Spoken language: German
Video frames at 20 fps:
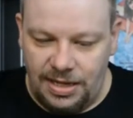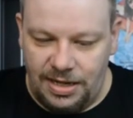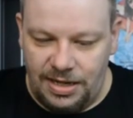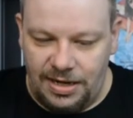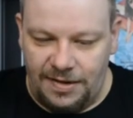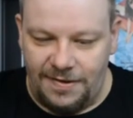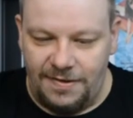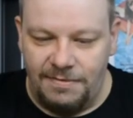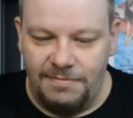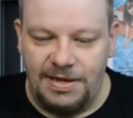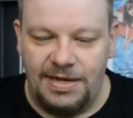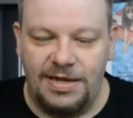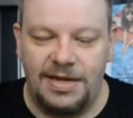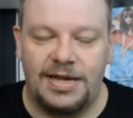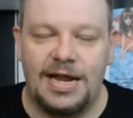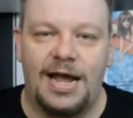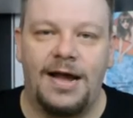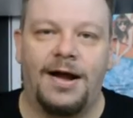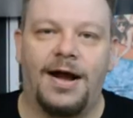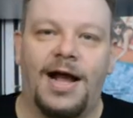Es ist nämlich
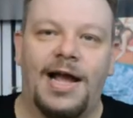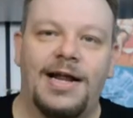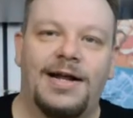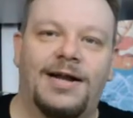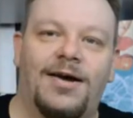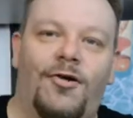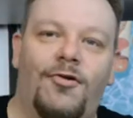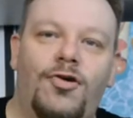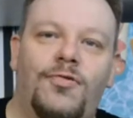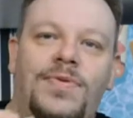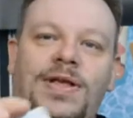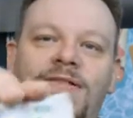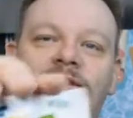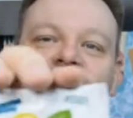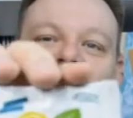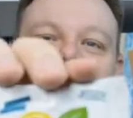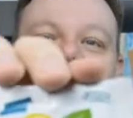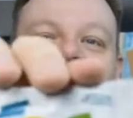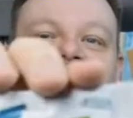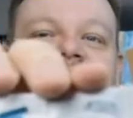nicht ein Kaugummi, es
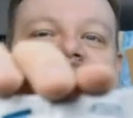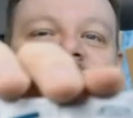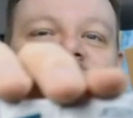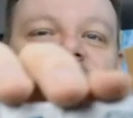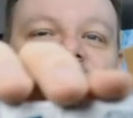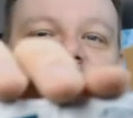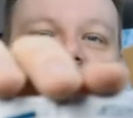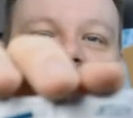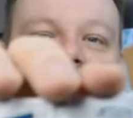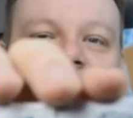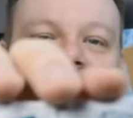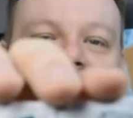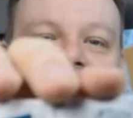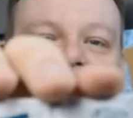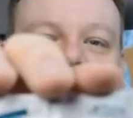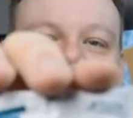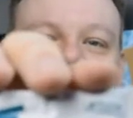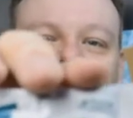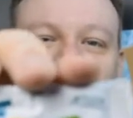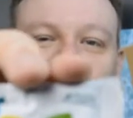ist das Kaugummi.
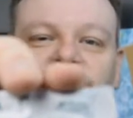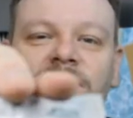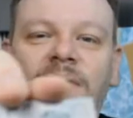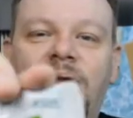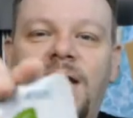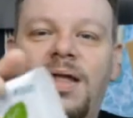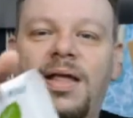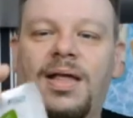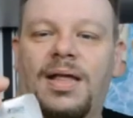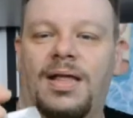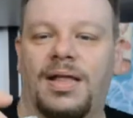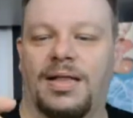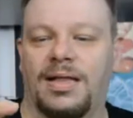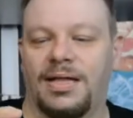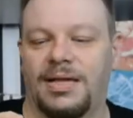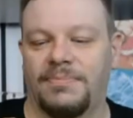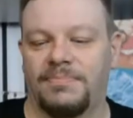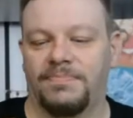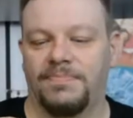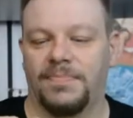
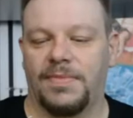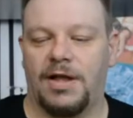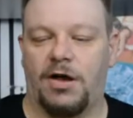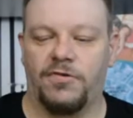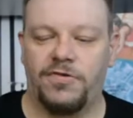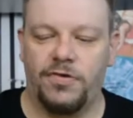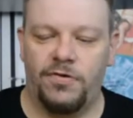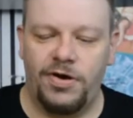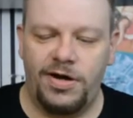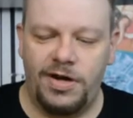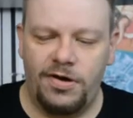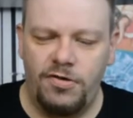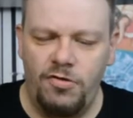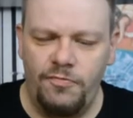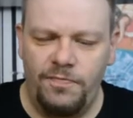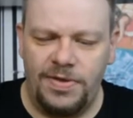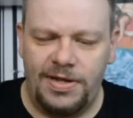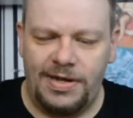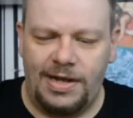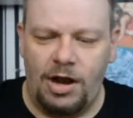Aus der Höhle der
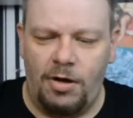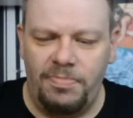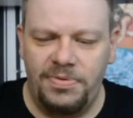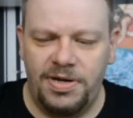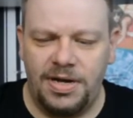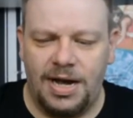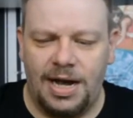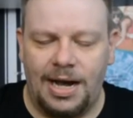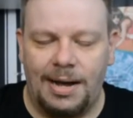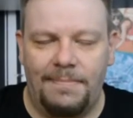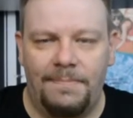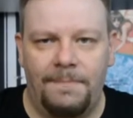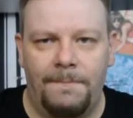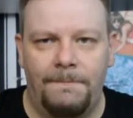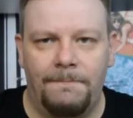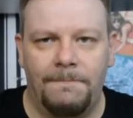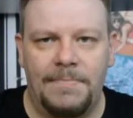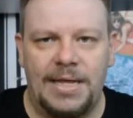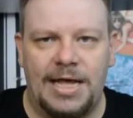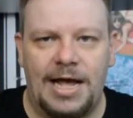Löwen, ich glaube, die
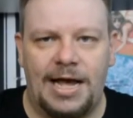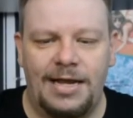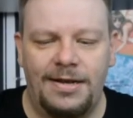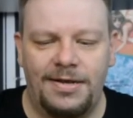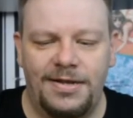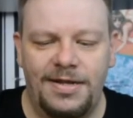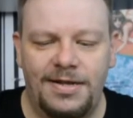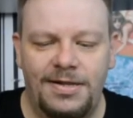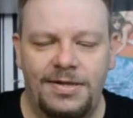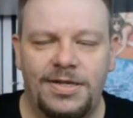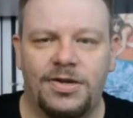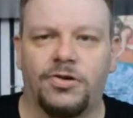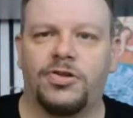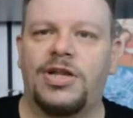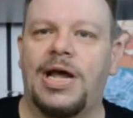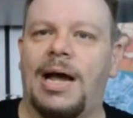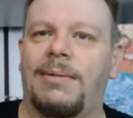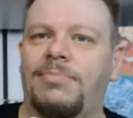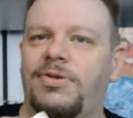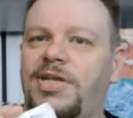haben keinen Deal. Doch,
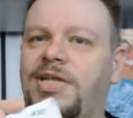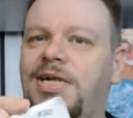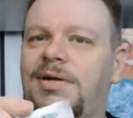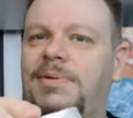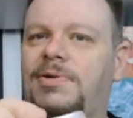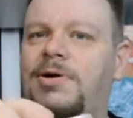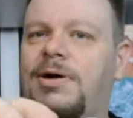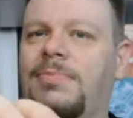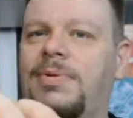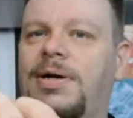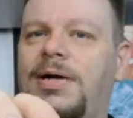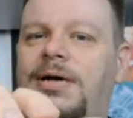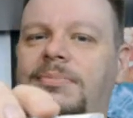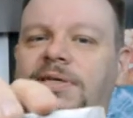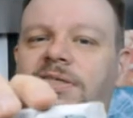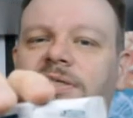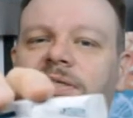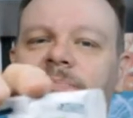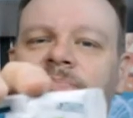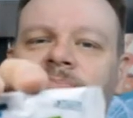die haben einen Deal bekommen, glaube
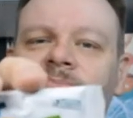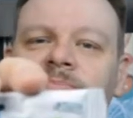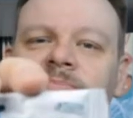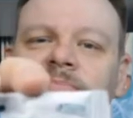ich, ne?